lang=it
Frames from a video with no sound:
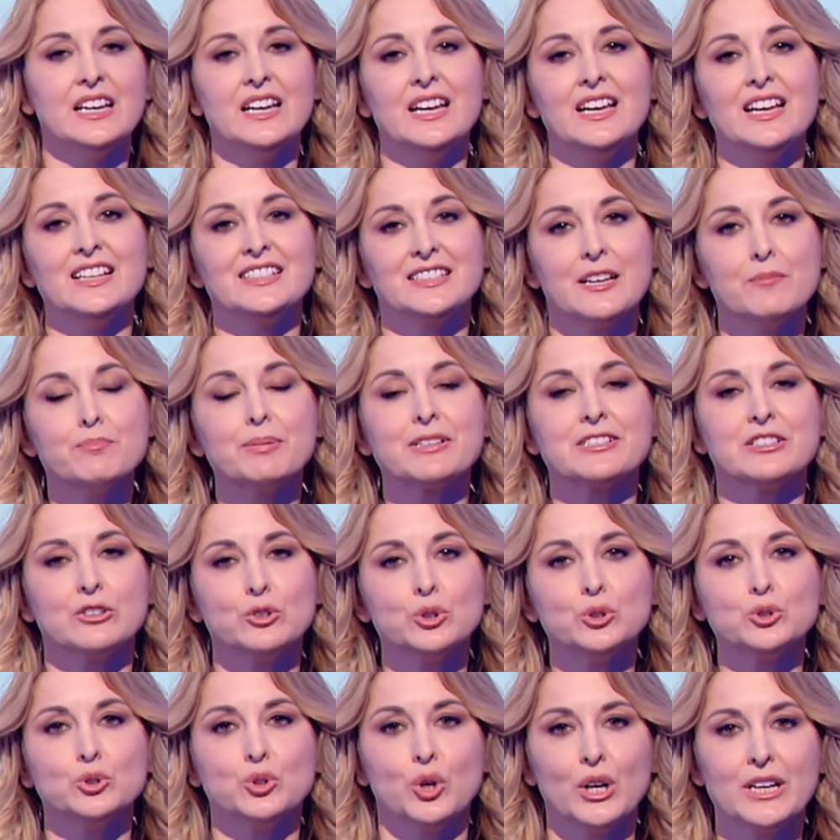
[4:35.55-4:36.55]
E sempre
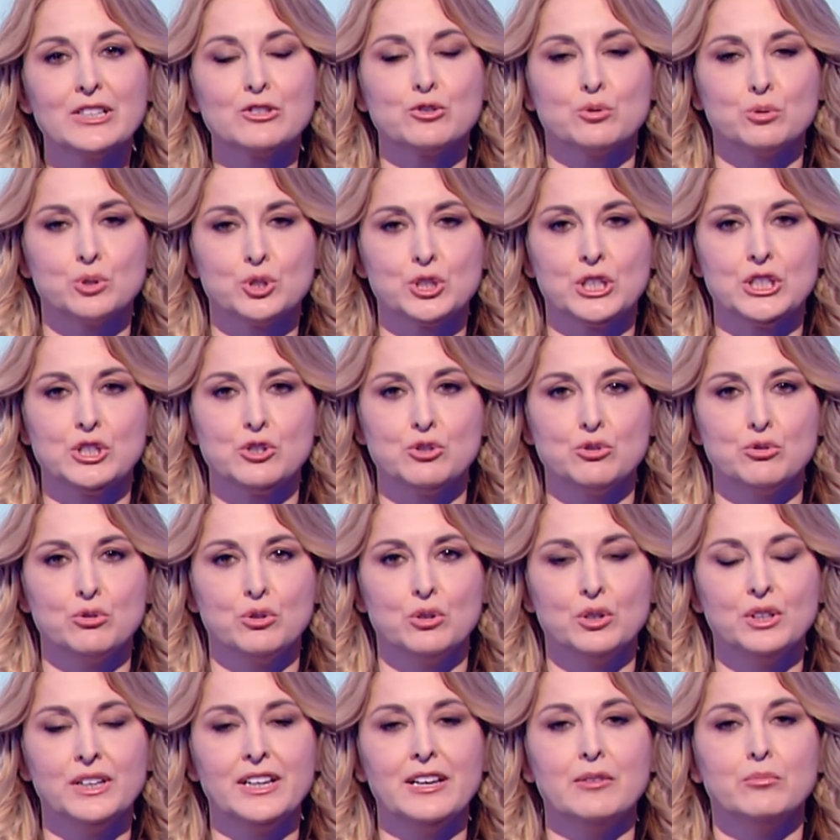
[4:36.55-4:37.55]
secondo
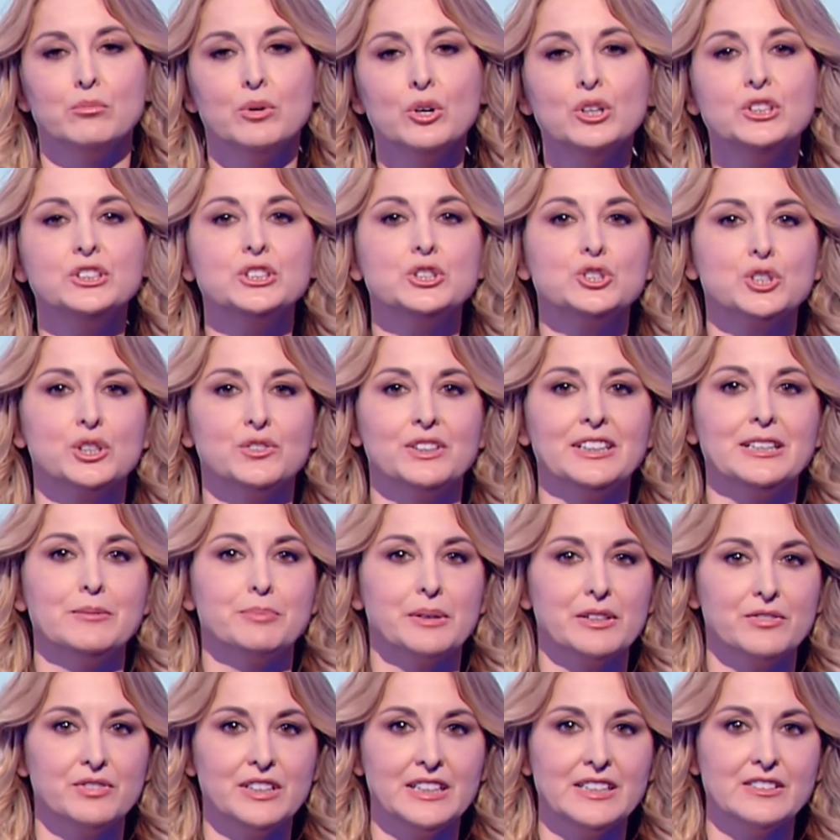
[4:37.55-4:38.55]
l'Associazione molti
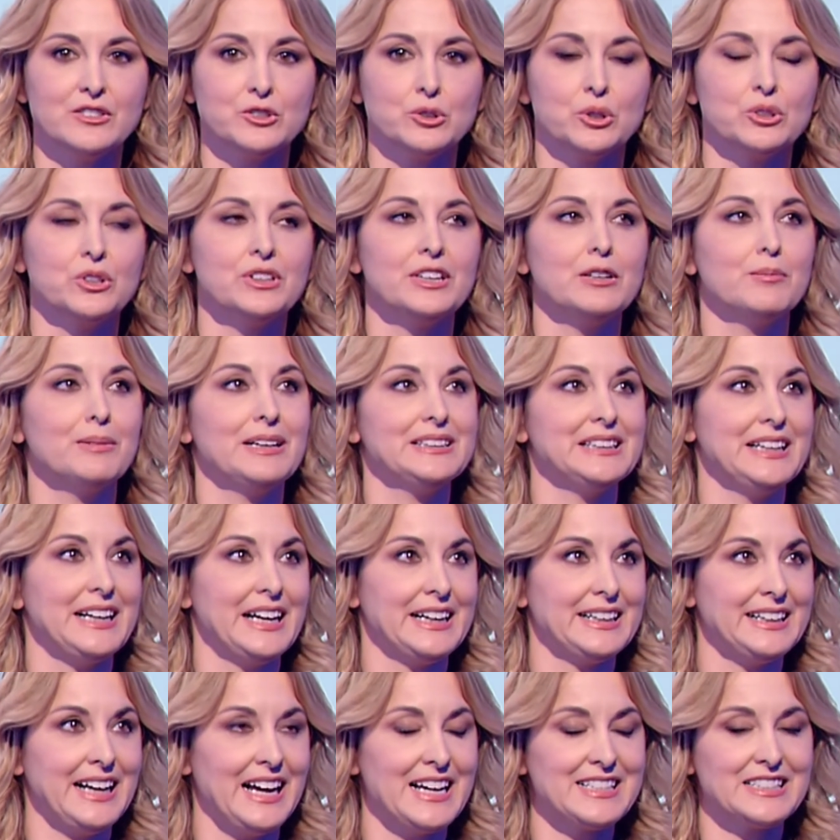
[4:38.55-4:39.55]
giovani preferiscono
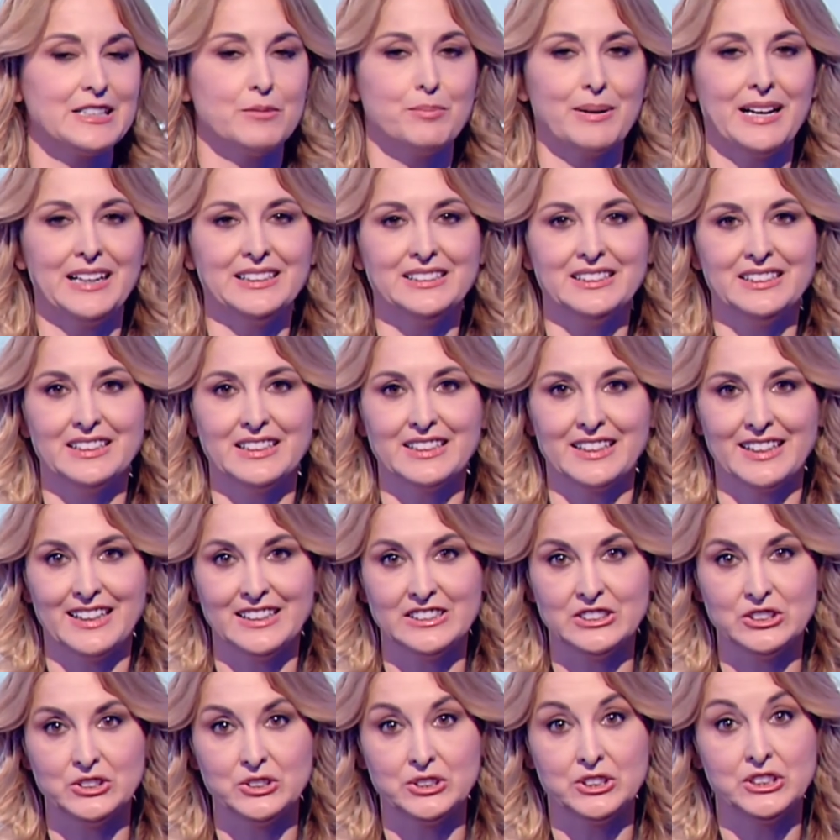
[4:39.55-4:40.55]
rimanere a casa, prendere il
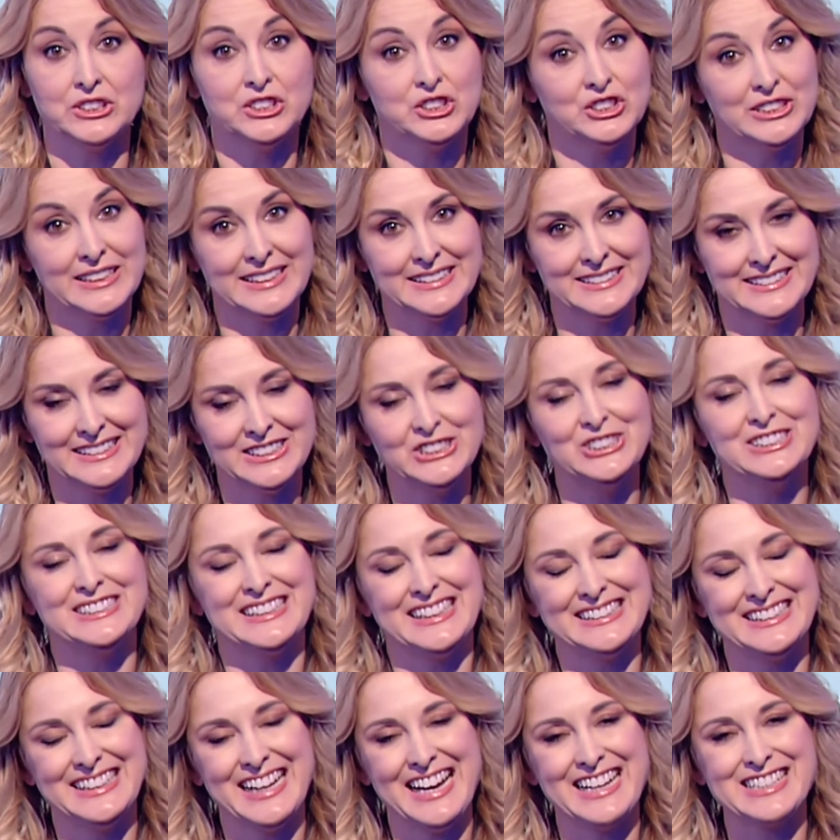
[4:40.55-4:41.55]
reddito di
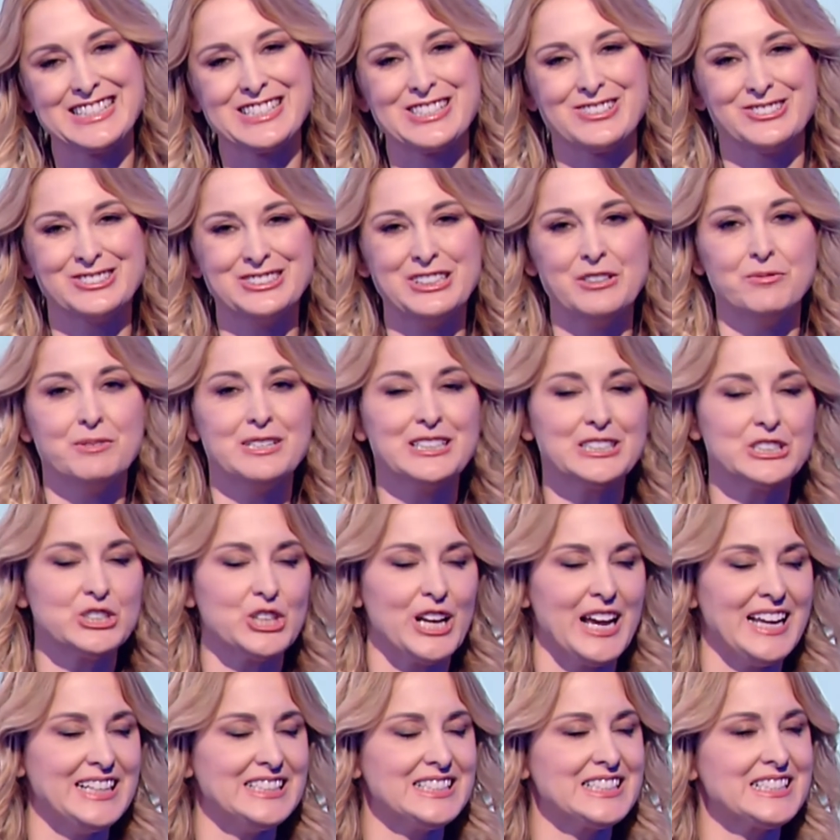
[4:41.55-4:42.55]
cittadinanza o di
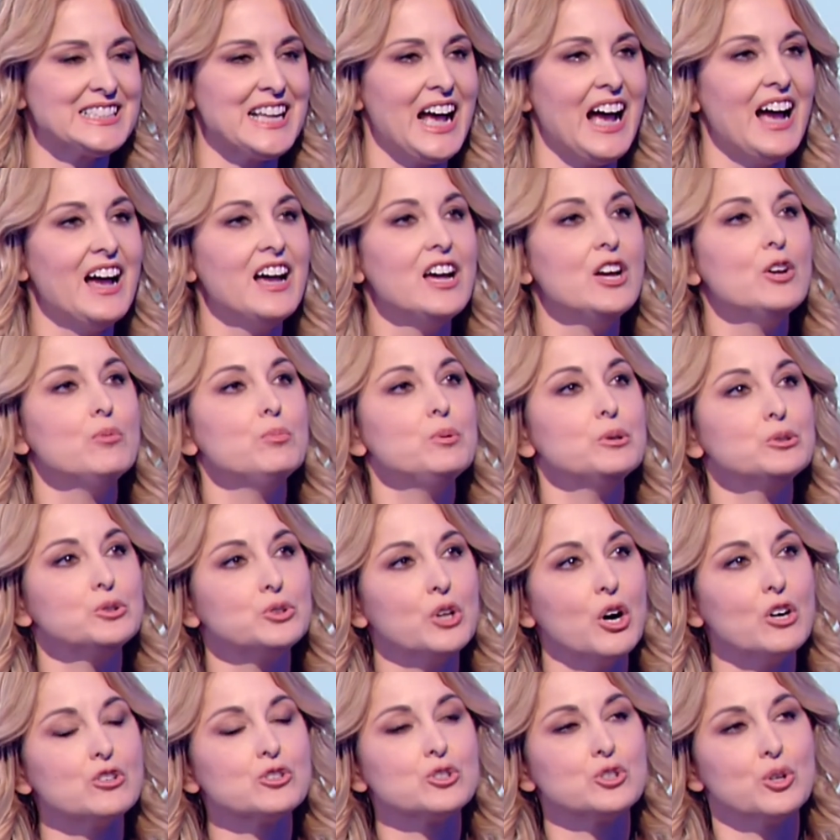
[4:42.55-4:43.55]
emergenza
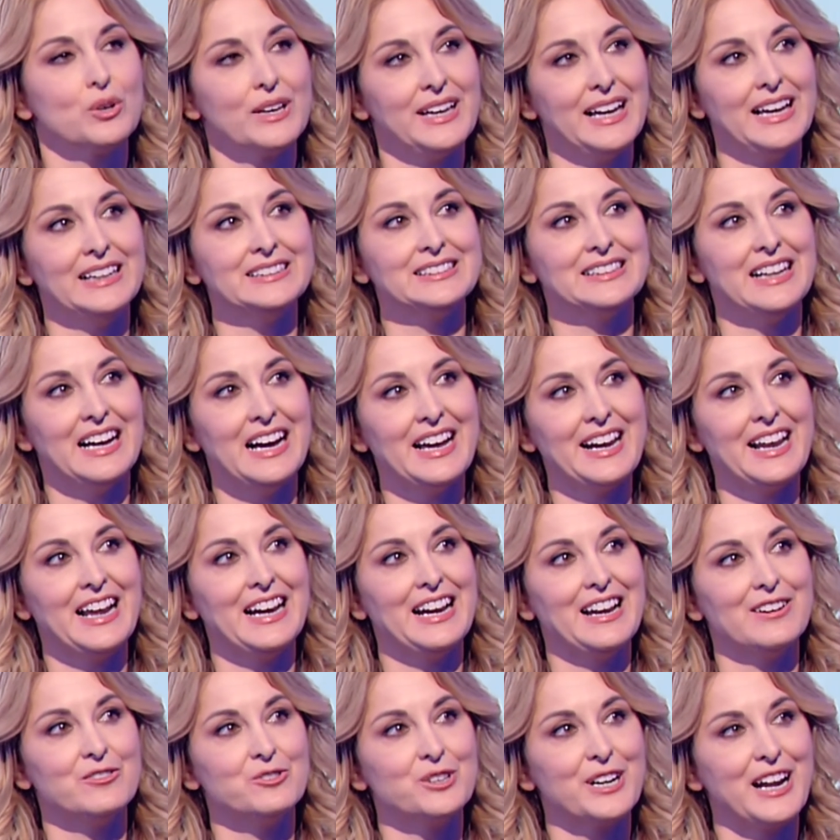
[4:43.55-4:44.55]
piuttosto che andare
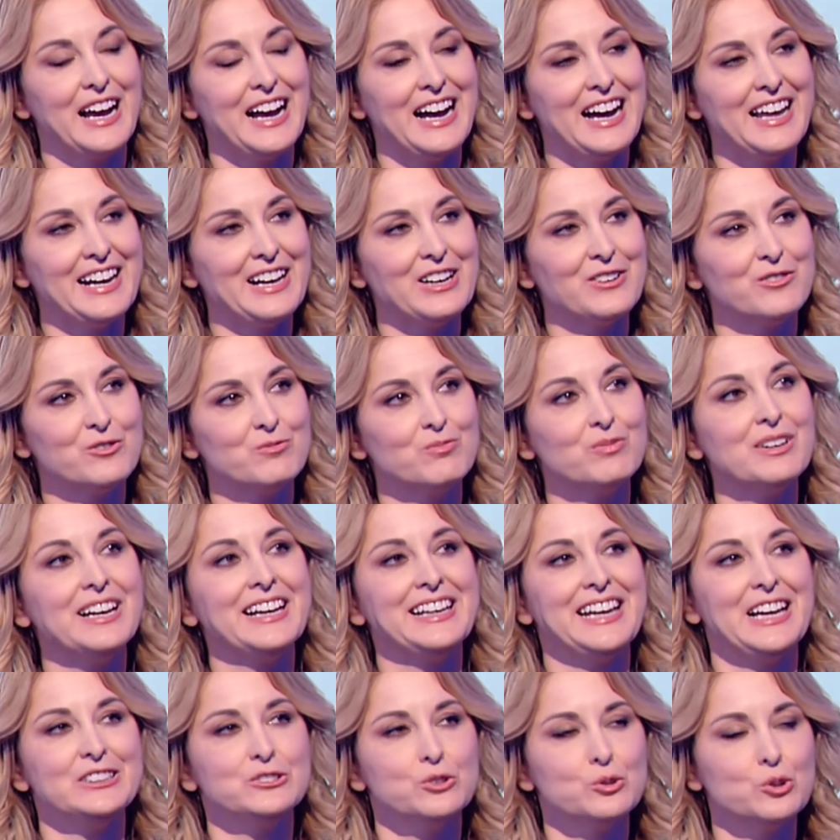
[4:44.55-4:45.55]
a lavorare.
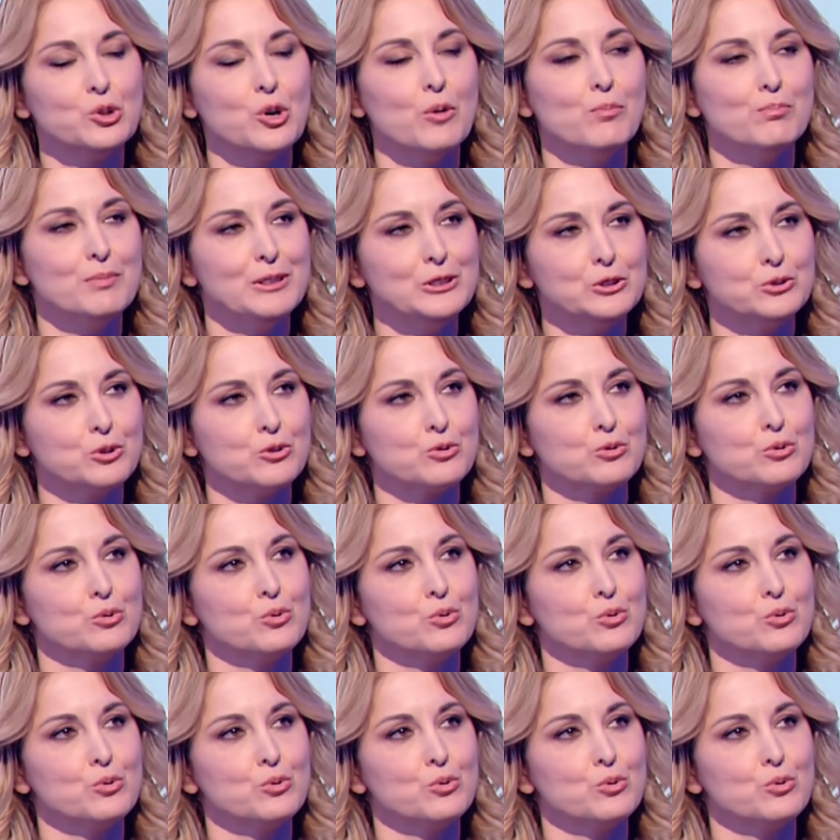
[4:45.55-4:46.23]
Le chiedo un commento su